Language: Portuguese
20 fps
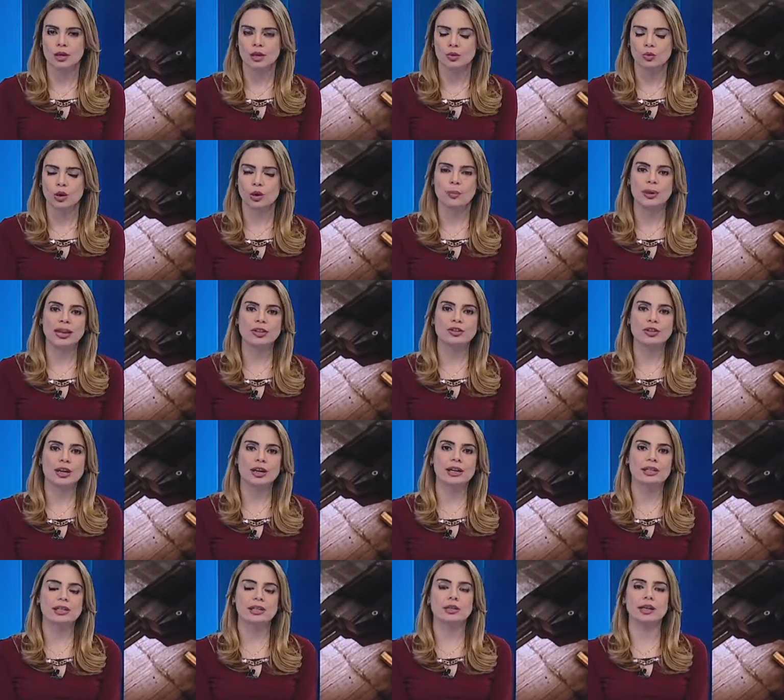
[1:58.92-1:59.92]
Uma médica
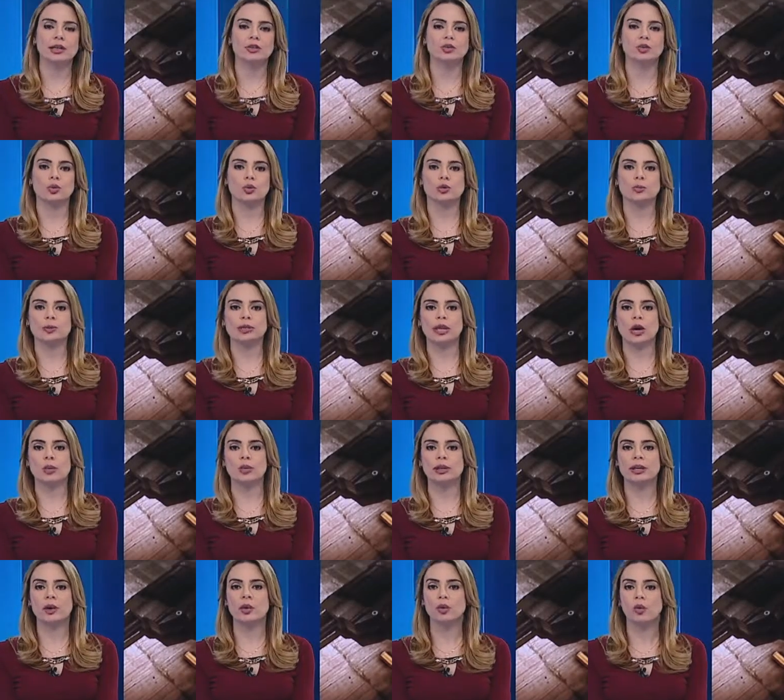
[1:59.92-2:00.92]
residente do Hospital
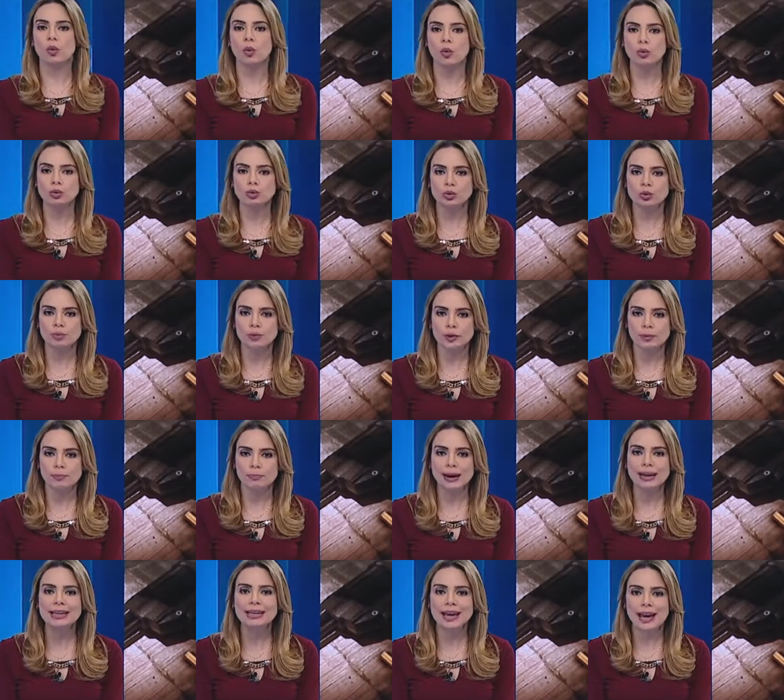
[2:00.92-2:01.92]
Miguel Couto foi
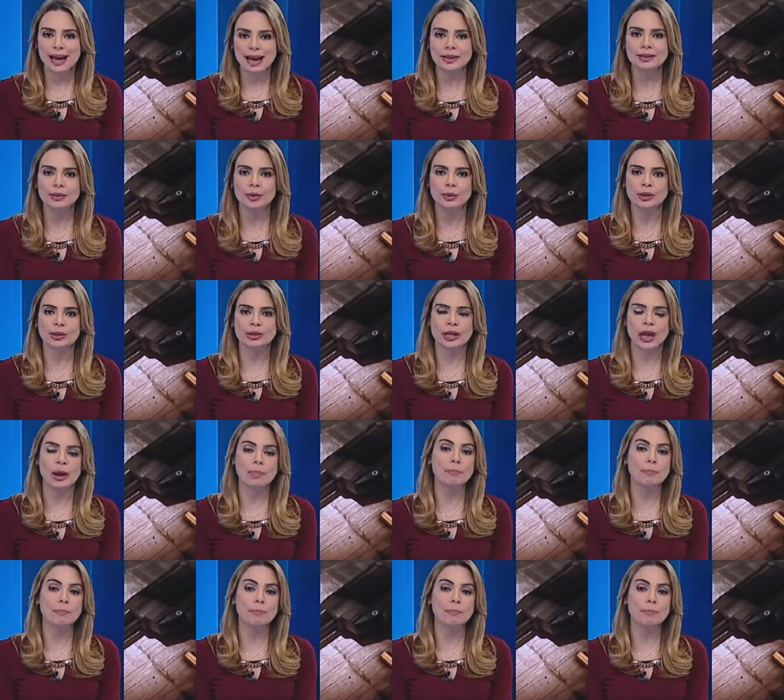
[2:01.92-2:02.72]
baleada ao entrar